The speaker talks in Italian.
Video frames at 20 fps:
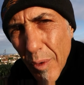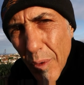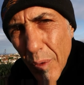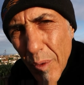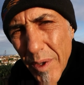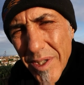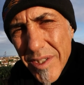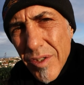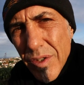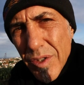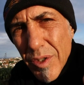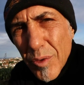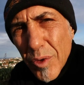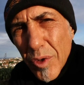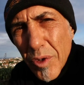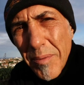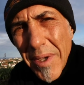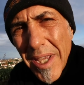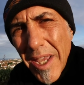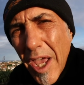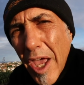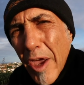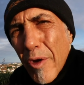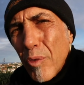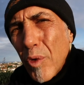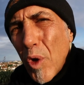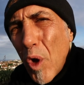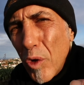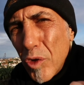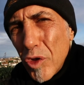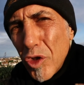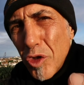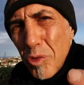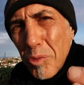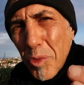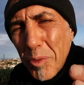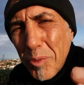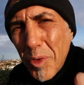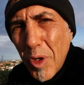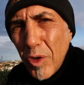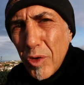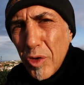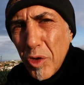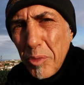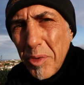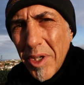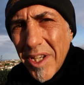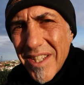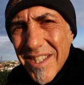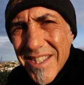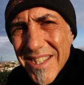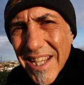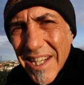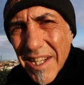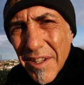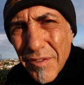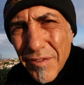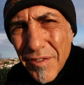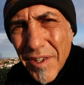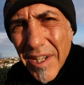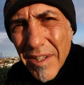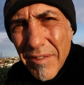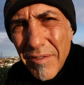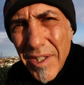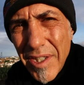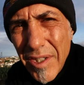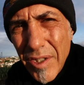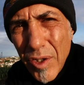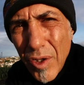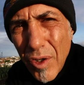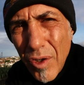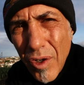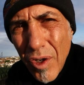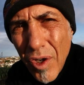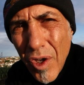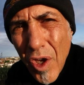Questo secondo me è un ottimo modo per iniziare a fare video